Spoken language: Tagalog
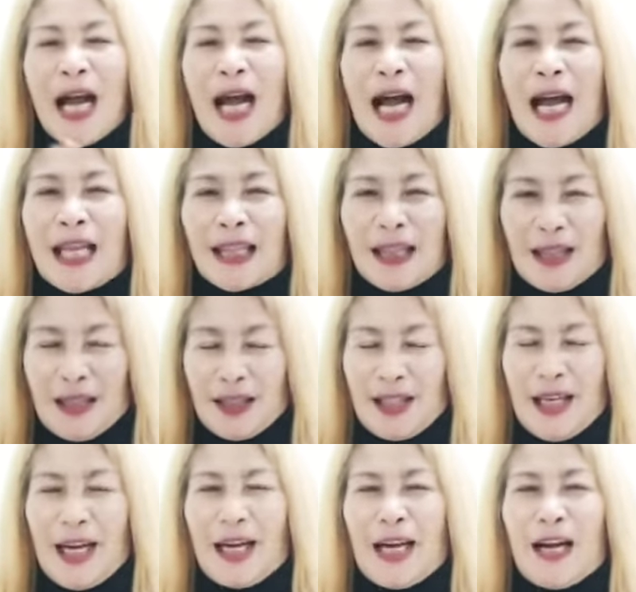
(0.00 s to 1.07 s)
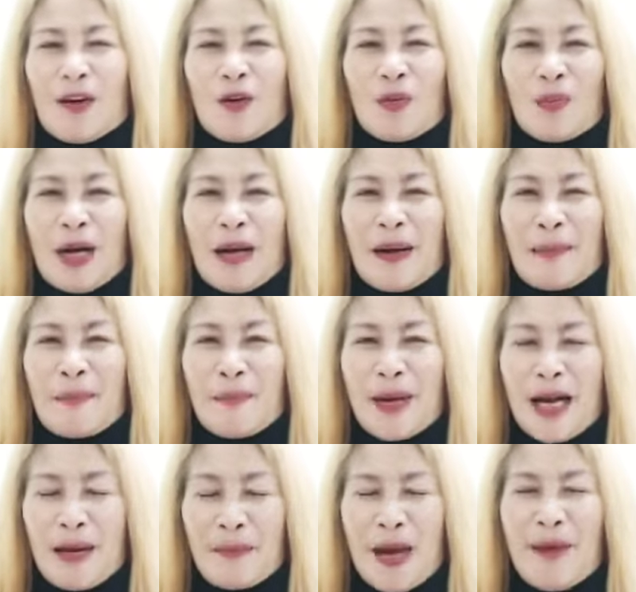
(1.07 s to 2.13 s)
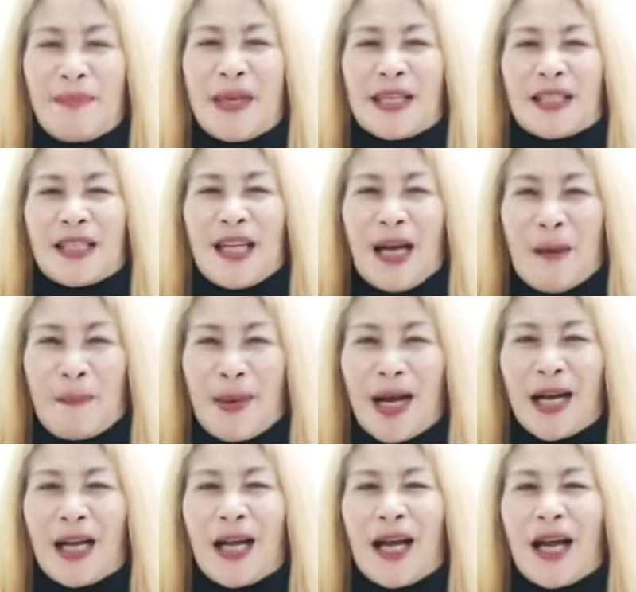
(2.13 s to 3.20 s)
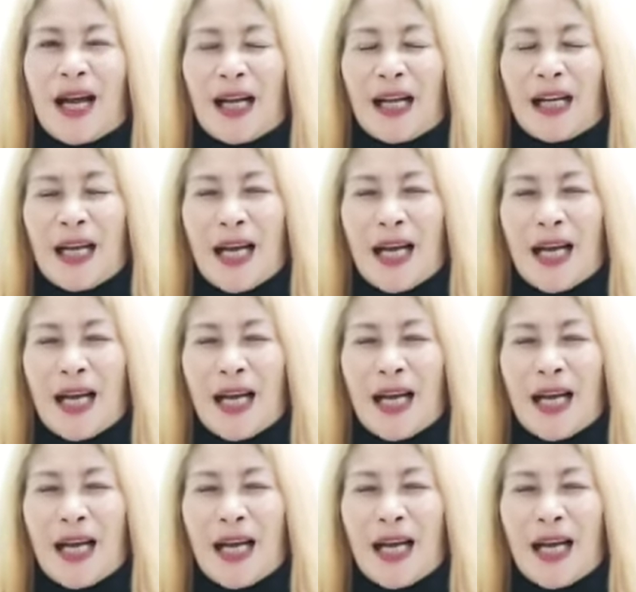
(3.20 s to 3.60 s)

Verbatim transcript: at tiyak akong mga, mga mamis na kapag ah,